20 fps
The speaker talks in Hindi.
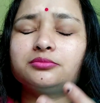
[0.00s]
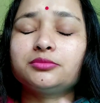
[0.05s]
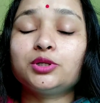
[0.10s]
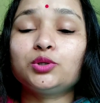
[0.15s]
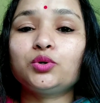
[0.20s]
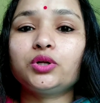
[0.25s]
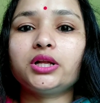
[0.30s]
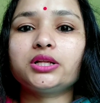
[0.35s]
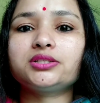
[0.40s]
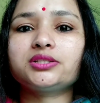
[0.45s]

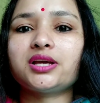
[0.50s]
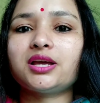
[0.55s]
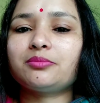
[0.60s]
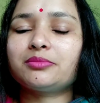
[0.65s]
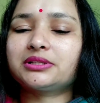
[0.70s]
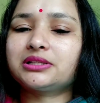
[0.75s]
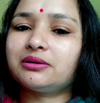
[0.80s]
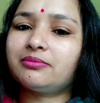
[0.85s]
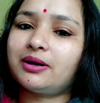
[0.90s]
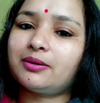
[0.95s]
बिल्कुल अच्छा
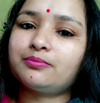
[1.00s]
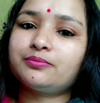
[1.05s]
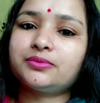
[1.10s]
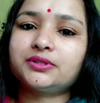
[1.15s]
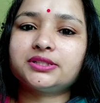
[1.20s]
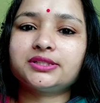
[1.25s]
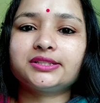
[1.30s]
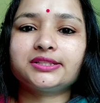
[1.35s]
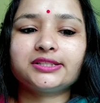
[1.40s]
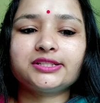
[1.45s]
है मतलब आप
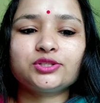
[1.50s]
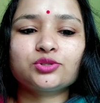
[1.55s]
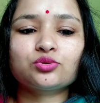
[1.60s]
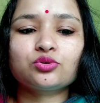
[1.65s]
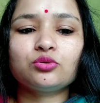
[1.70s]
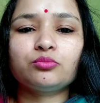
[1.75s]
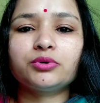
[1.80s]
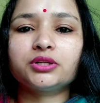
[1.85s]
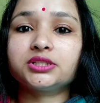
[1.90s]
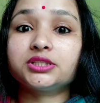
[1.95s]

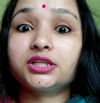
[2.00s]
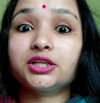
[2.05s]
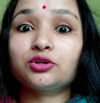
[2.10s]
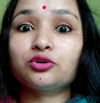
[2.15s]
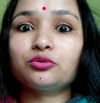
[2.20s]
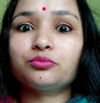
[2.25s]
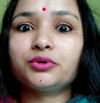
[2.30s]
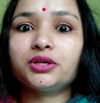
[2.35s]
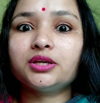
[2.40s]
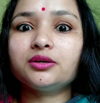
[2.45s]
इसको बच्चे
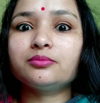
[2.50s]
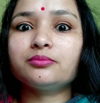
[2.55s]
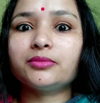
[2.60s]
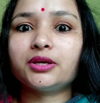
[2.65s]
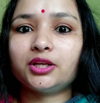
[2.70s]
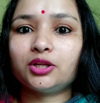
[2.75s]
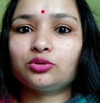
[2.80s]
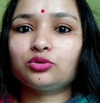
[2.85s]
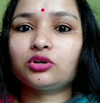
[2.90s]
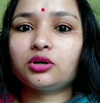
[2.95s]
को भी
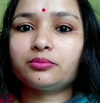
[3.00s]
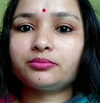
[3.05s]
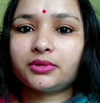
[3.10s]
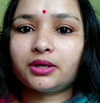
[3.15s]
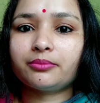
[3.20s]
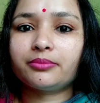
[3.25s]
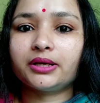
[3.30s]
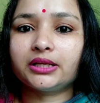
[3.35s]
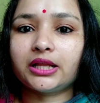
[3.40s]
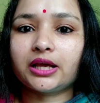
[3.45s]
मैंने तो
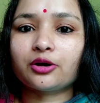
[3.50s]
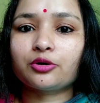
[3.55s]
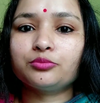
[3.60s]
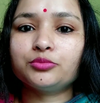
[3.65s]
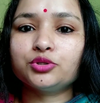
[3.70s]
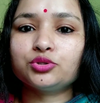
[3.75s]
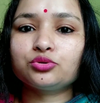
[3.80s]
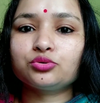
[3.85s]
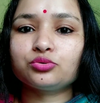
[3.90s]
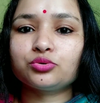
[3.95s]
अपना बेटा को
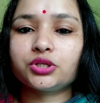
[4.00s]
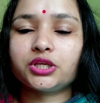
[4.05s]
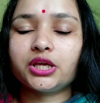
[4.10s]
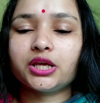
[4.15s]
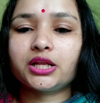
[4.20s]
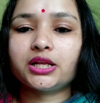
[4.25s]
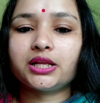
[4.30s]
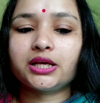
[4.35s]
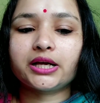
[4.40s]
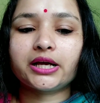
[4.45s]
भी शुरू
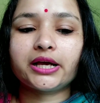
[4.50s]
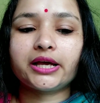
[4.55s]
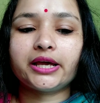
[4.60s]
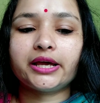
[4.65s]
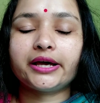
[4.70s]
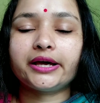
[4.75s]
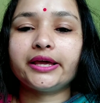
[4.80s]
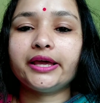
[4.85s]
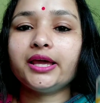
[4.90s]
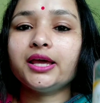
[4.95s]
किया
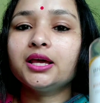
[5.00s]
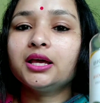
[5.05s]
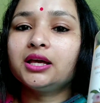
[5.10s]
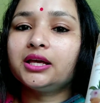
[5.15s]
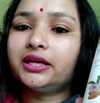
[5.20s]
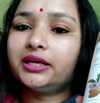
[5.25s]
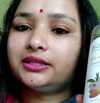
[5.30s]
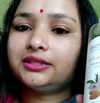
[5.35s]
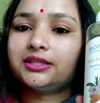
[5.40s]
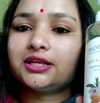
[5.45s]
लगाया है
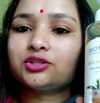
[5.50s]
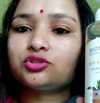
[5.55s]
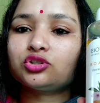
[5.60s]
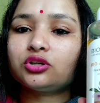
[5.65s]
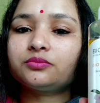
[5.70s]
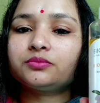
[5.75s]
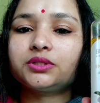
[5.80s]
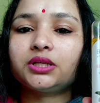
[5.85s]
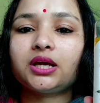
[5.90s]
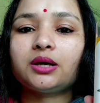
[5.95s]
इतना
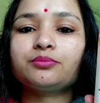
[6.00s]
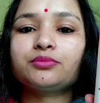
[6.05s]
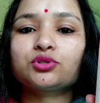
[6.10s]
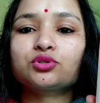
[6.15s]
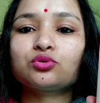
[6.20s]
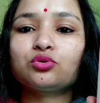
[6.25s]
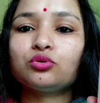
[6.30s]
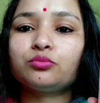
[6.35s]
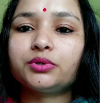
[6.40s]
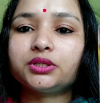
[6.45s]
शौक है आप
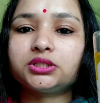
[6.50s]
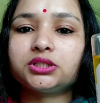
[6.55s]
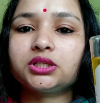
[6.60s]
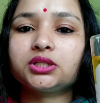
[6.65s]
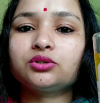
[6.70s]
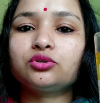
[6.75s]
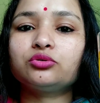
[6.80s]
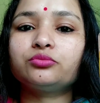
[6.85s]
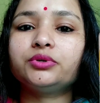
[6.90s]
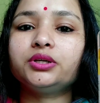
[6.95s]
इसको
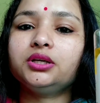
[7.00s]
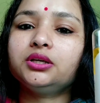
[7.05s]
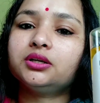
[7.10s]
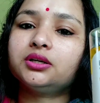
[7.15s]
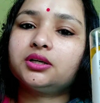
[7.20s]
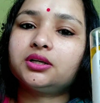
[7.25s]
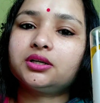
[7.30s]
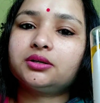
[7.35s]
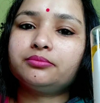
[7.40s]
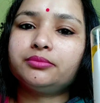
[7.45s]
बच्चे को भी
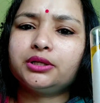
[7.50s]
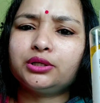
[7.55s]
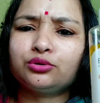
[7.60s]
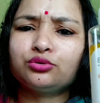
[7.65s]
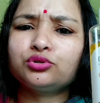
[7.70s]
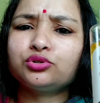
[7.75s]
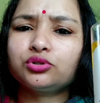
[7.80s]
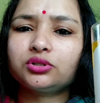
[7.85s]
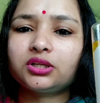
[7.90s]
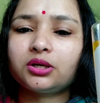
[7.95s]

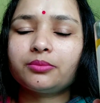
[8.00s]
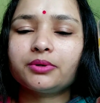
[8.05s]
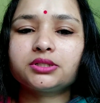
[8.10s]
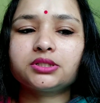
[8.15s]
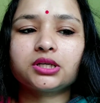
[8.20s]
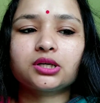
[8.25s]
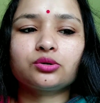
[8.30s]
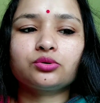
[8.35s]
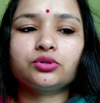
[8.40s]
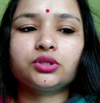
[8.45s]
बिल्कुल छोटा
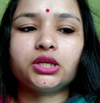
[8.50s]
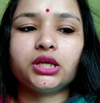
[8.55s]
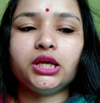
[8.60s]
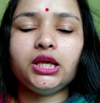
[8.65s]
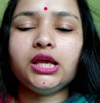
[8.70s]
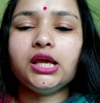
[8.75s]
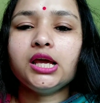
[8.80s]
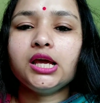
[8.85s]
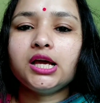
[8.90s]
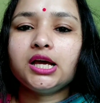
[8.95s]
बच्चा को
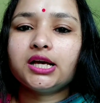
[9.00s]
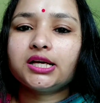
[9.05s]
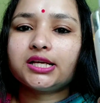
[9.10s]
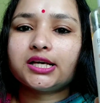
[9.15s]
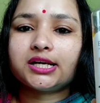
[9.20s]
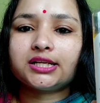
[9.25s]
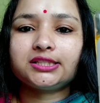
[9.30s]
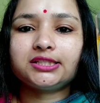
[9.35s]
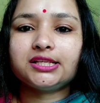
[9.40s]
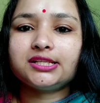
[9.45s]
नहीं
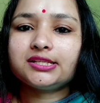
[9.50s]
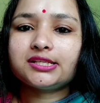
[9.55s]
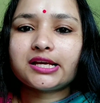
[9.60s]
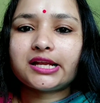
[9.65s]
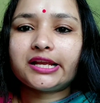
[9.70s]
तीन